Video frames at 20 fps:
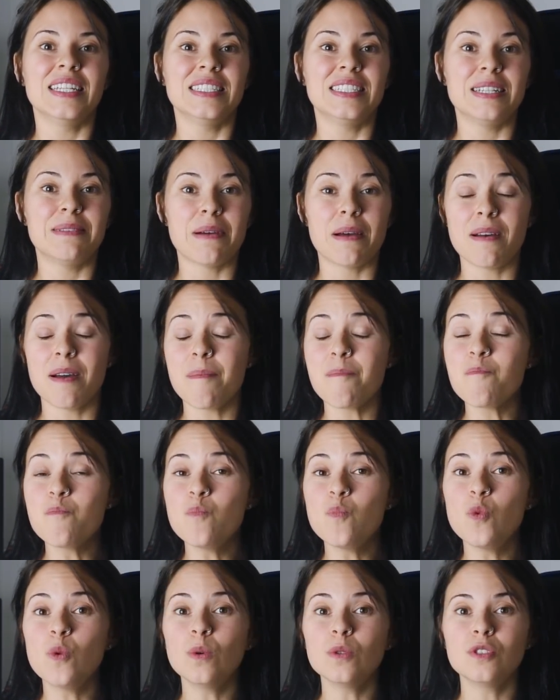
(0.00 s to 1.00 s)
llevaba
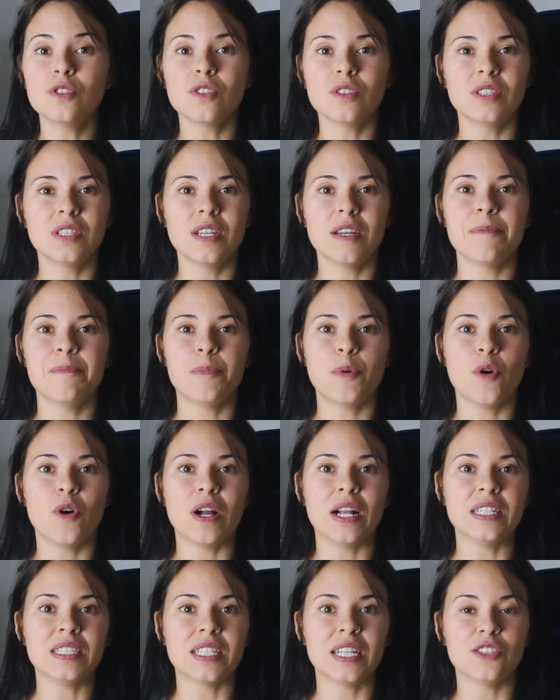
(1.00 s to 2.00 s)
mucho
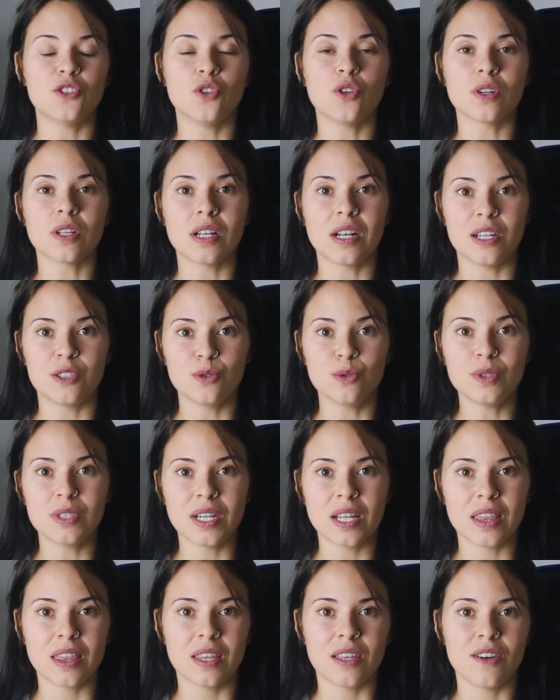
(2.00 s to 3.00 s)
tiempo el sector de la
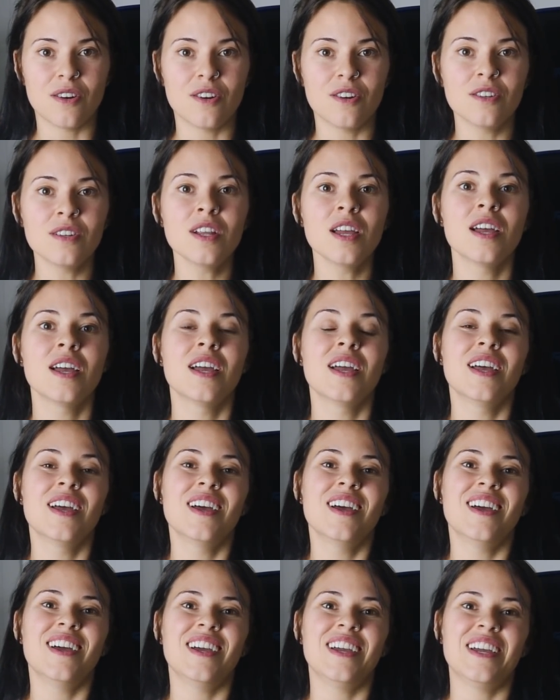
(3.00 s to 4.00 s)
nutrición
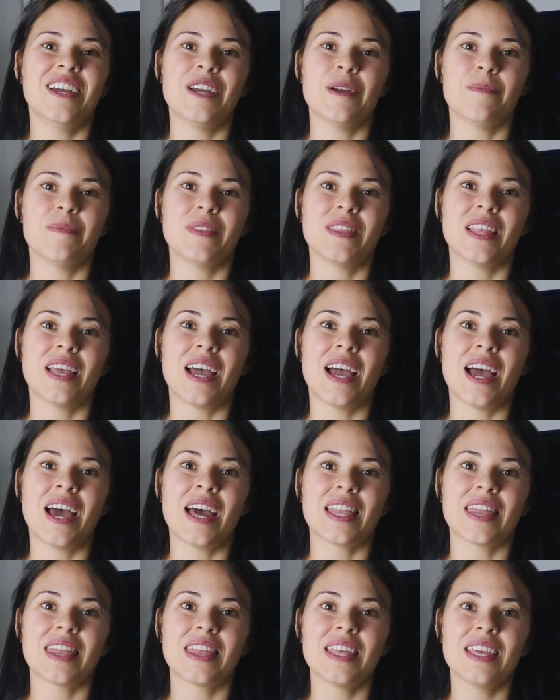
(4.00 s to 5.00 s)
em,
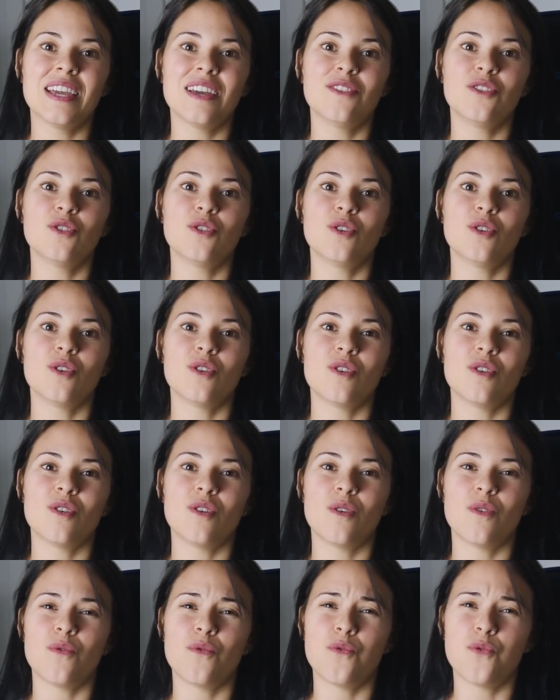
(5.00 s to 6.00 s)

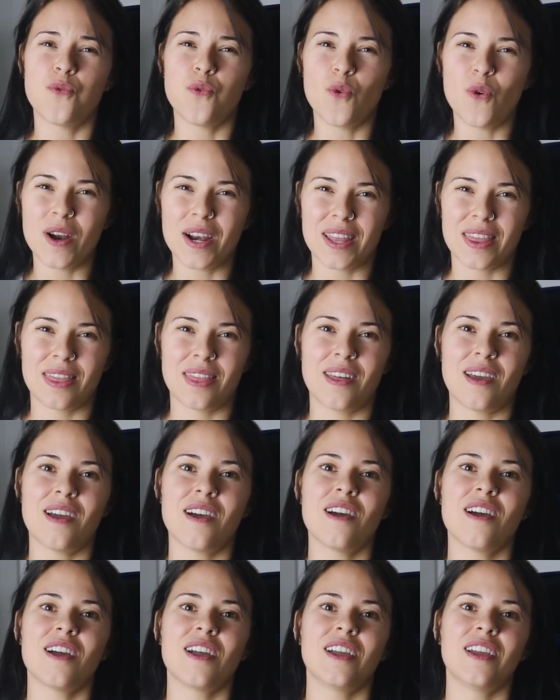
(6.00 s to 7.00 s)
haciendo
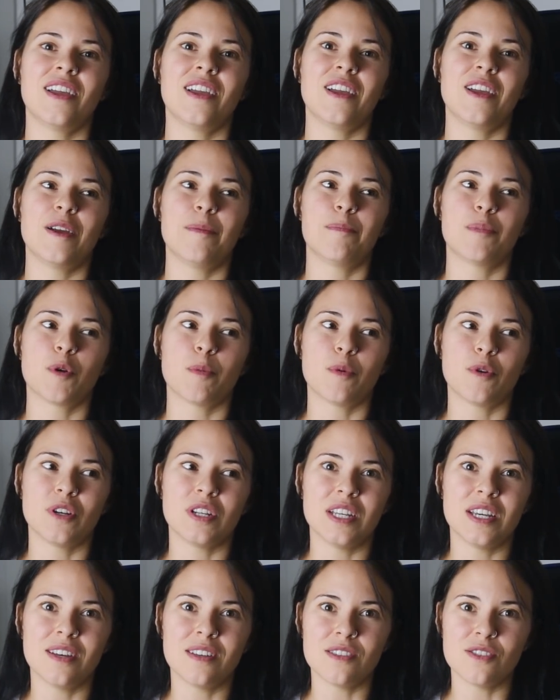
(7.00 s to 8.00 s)
fuerza, eh,
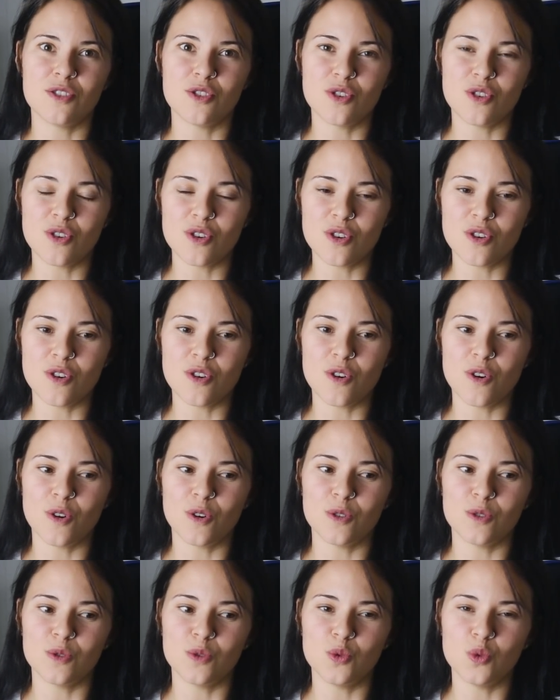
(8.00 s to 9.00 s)

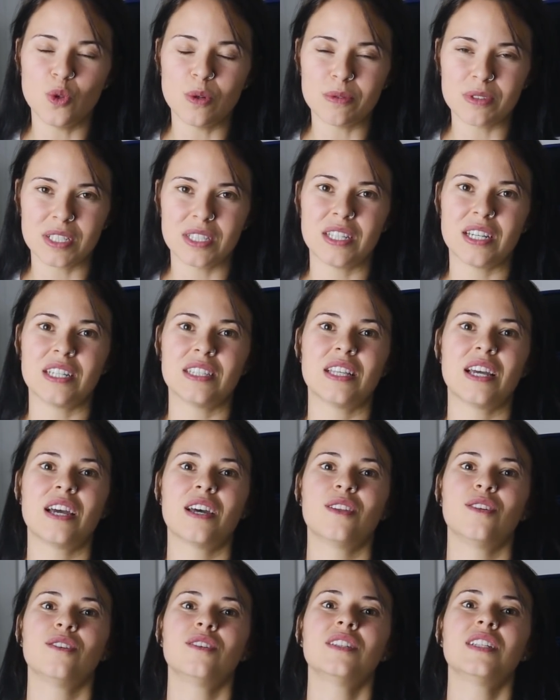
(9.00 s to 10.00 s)
proponiendo nuevos
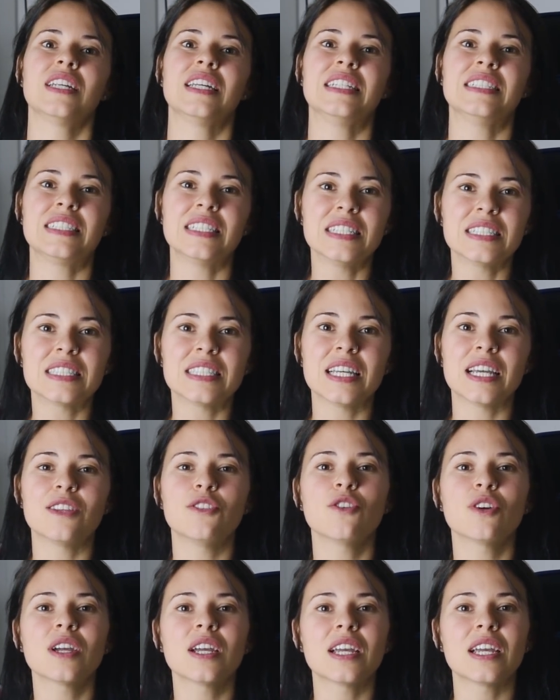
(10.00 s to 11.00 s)
etiquetados,
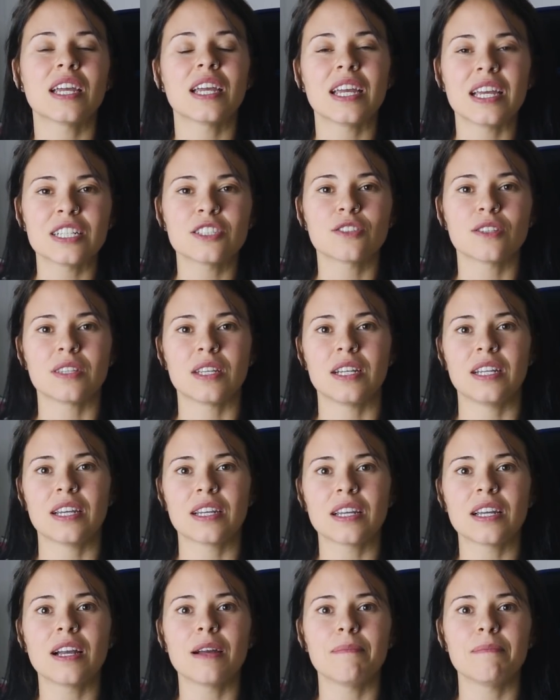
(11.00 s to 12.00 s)
insistiendo en que esto
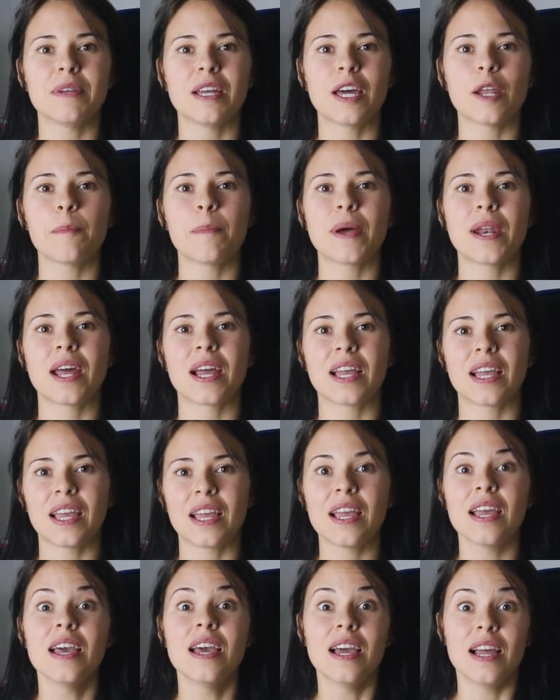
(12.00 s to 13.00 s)
tenía que cambiar para
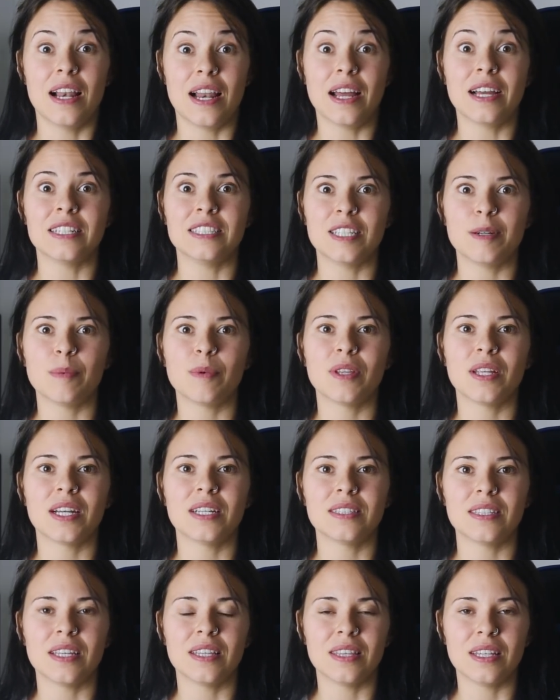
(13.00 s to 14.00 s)
que la gente
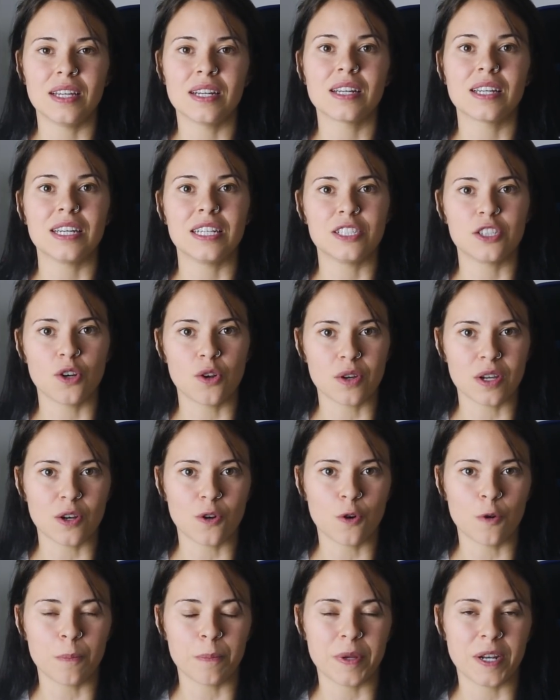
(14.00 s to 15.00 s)
pudiera entender qué es lo que
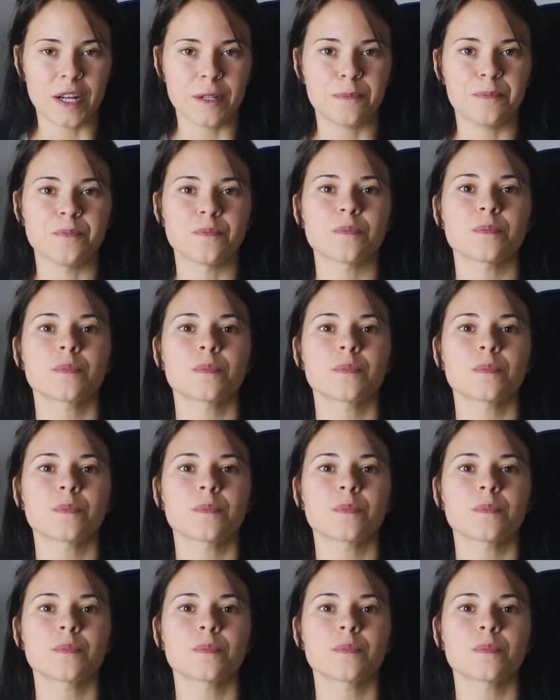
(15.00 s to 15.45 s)
compra.